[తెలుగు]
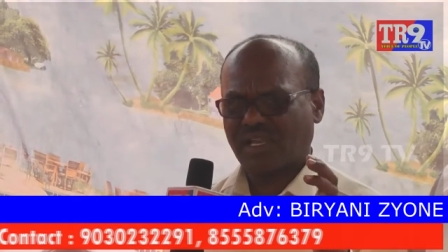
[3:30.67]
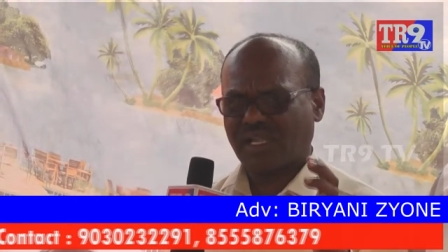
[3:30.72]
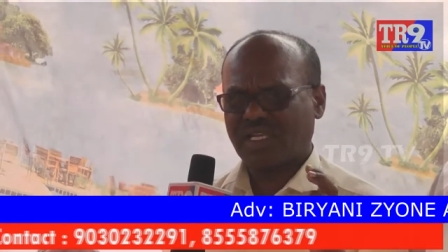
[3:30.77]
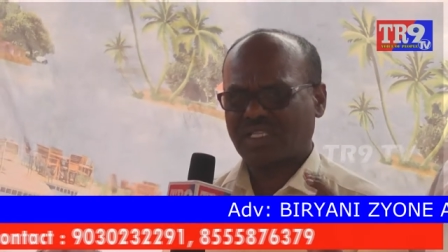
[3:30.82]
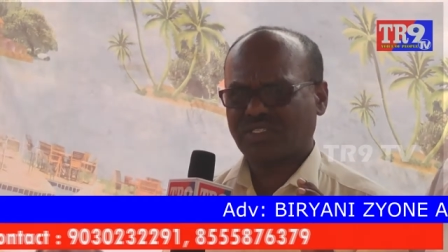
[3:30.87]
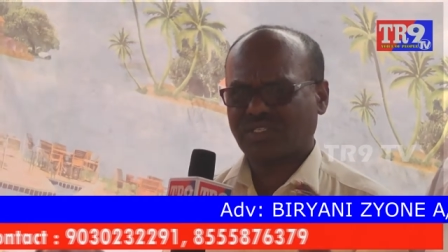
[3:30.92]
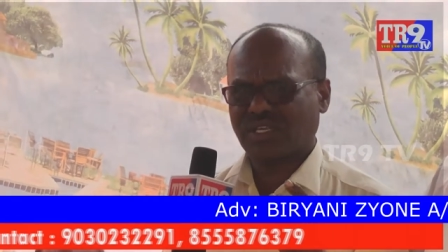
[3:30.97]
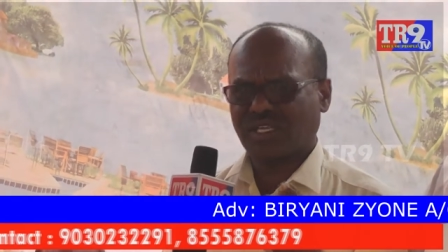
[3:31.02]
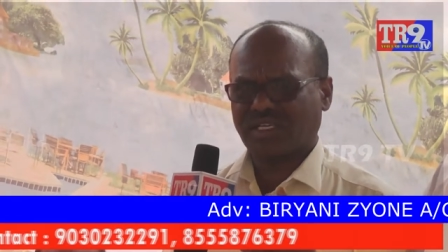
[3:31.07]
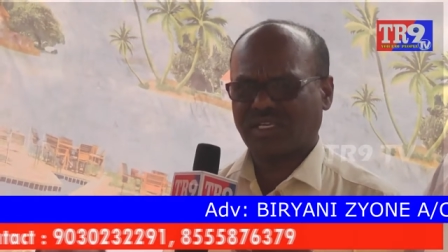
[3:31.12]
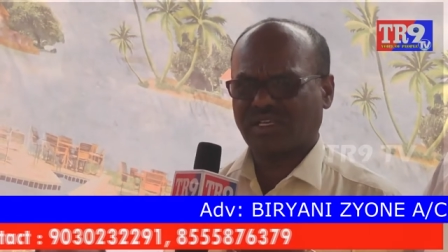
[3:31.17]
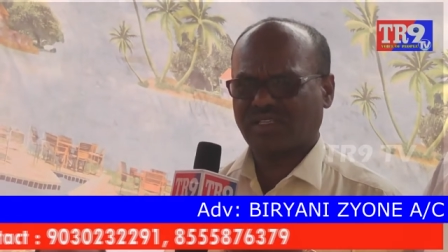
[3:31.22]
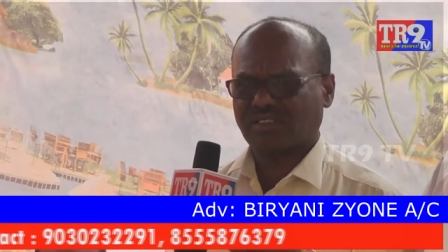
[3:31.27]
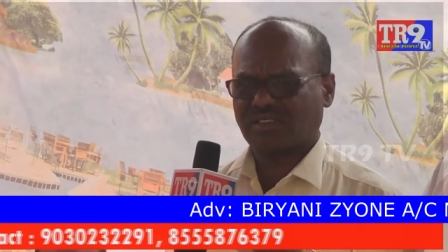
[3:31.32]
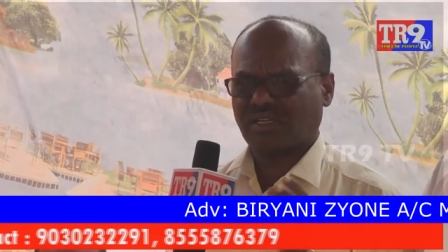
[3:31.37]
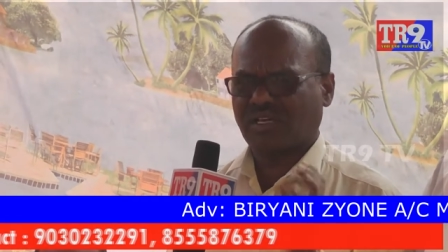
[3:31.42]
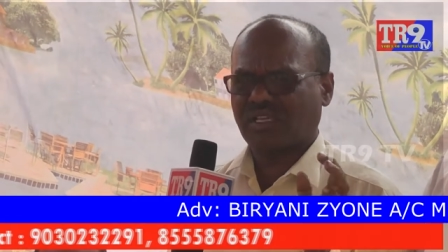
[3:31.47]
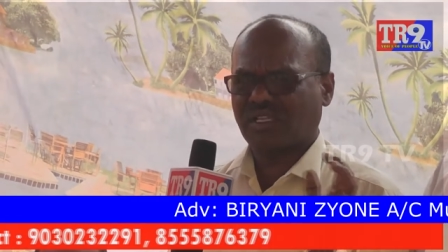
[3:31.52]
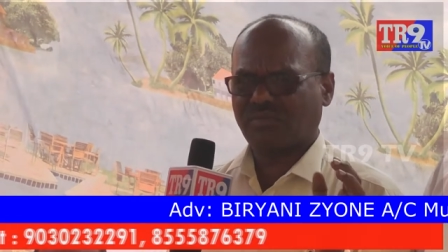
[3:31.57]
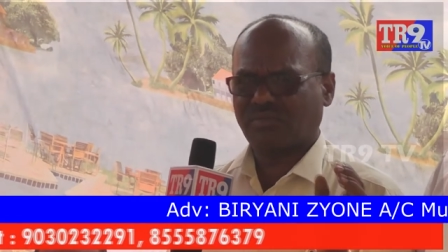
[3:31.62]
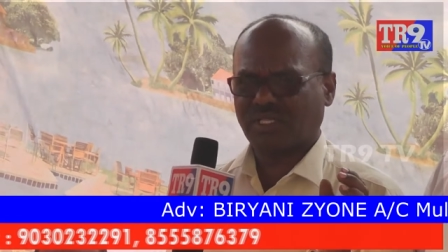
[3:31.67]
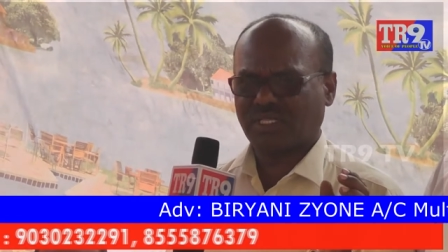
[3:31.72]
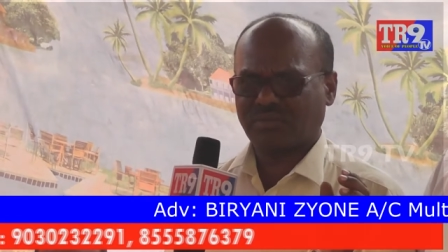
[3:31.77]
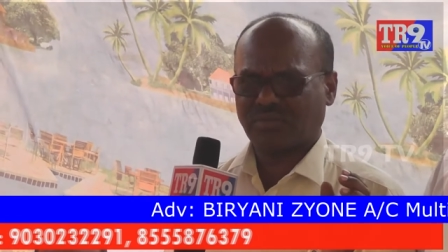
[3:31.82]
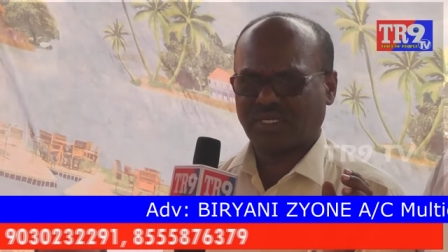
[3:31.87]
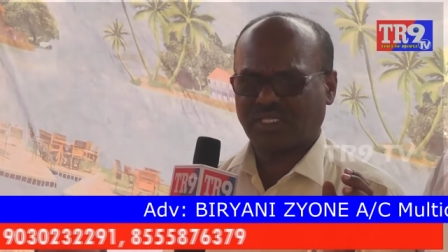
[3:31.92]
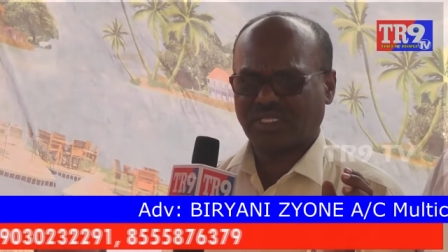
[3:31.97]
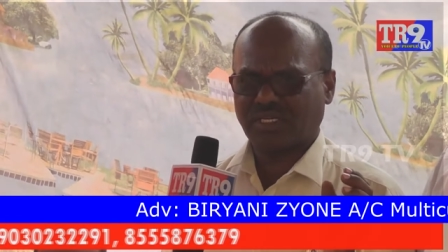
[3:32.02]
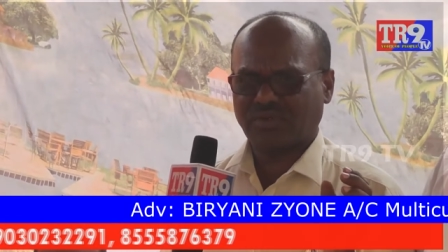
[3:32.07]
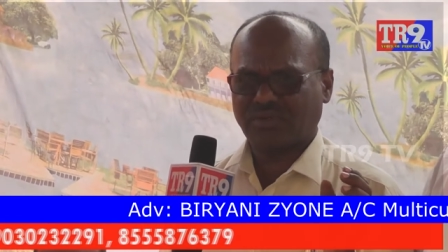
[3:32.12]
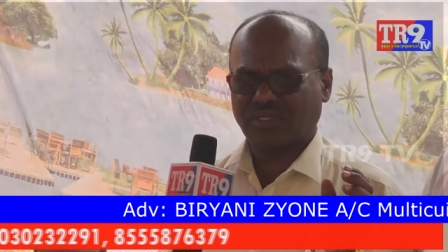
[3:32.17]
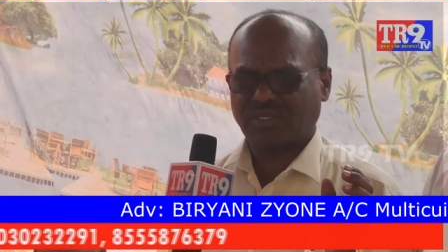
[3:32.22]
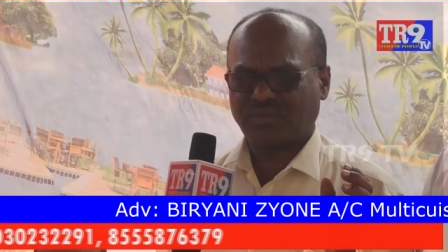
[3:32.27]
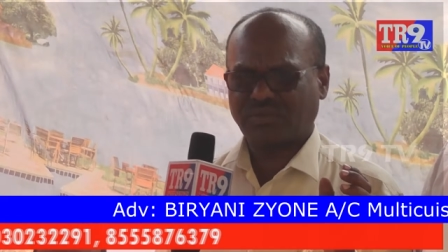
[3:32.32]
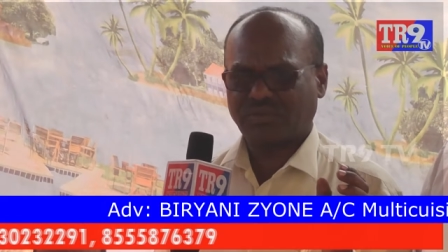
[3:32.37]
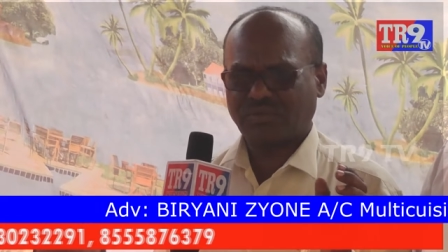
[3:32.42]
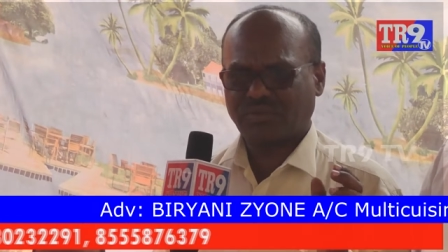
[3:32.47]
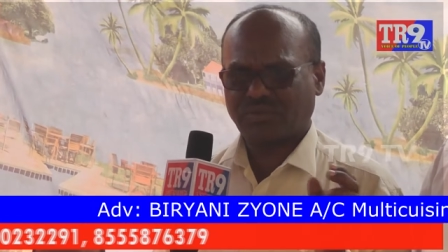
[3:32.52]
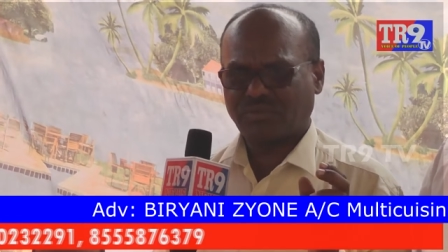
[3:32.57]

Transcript: లైట్స్ లేక చాలా ఇబ్బంది పడుతూ ఉన్నారు